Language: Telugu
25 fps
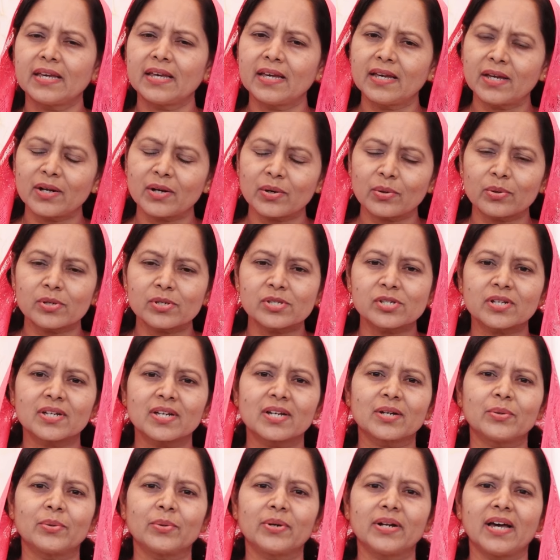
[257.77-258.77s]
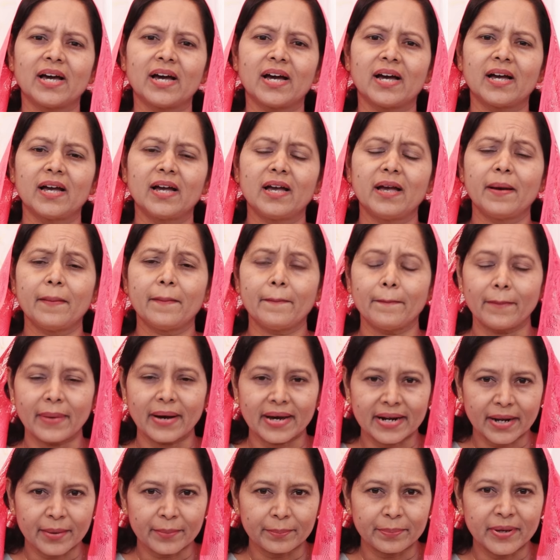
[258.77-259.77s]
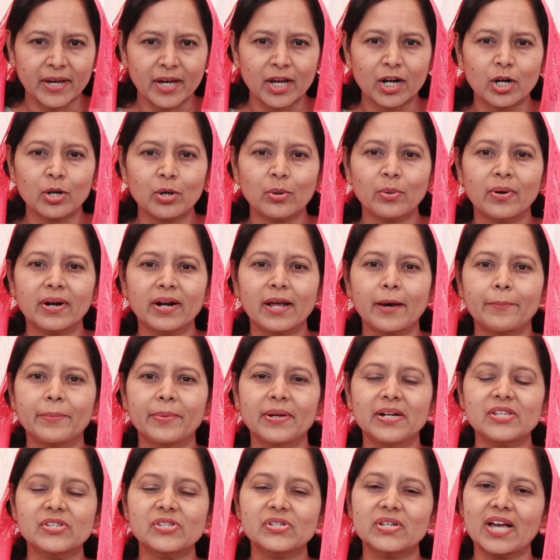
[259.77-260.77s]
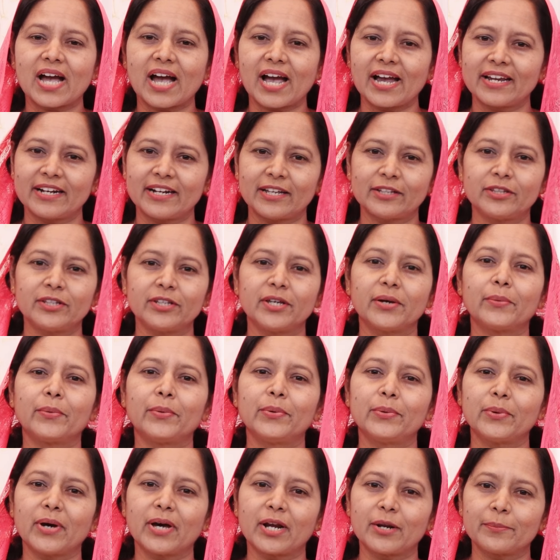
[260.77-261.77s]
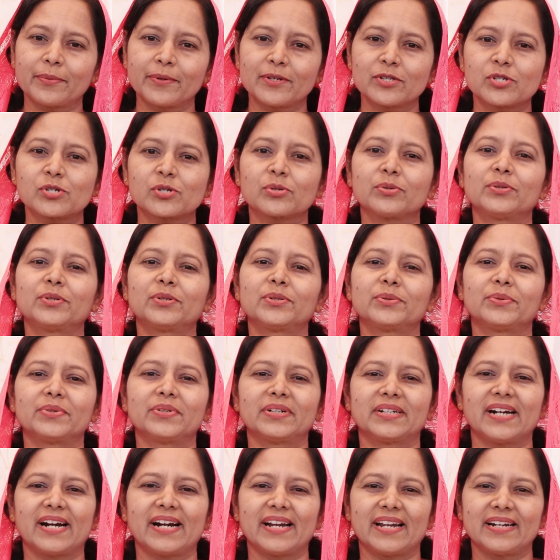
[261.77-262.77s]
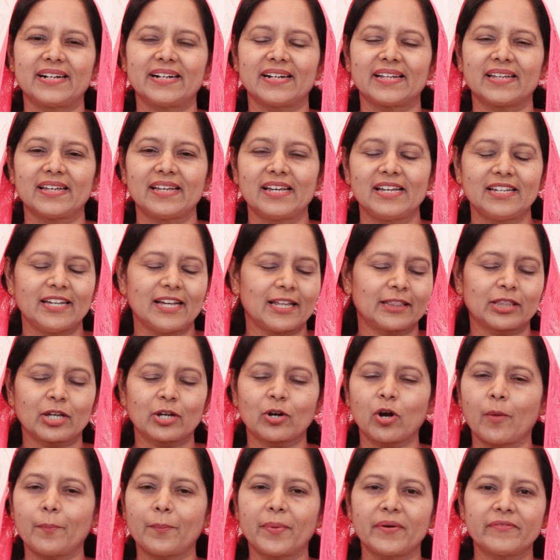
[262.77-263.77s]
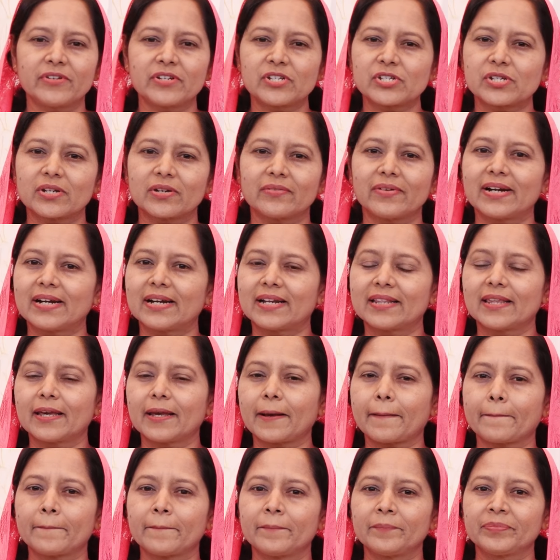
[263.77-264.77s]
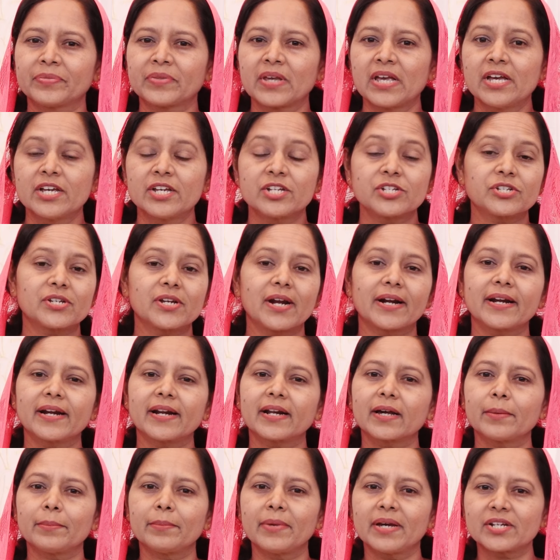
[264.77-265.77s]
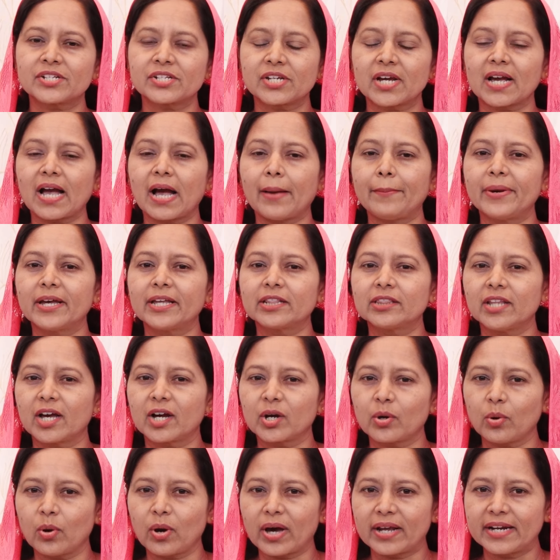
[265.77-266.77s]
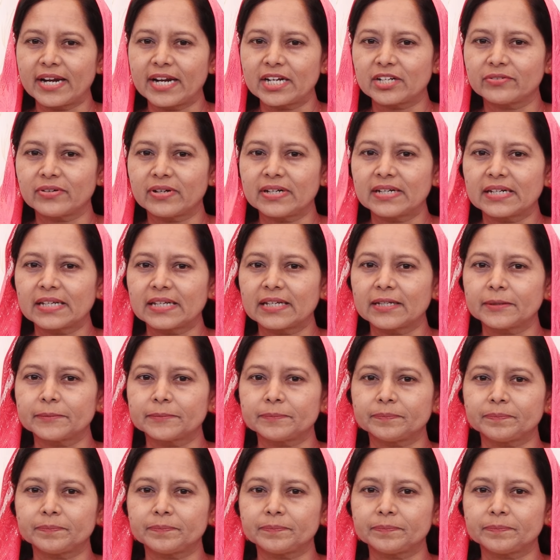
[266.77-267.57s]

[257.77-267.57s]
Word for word: ఈ రోజుకి కూడా మన పేర్లు కూడా పిలిచి ఆయన దేవుడు అనిపించుకుంటూ ఉంటాడండి ఎంత గొప్ప విషయం అండిది షడ్రక మేషక్ అభేద్నగో అనేటువంటి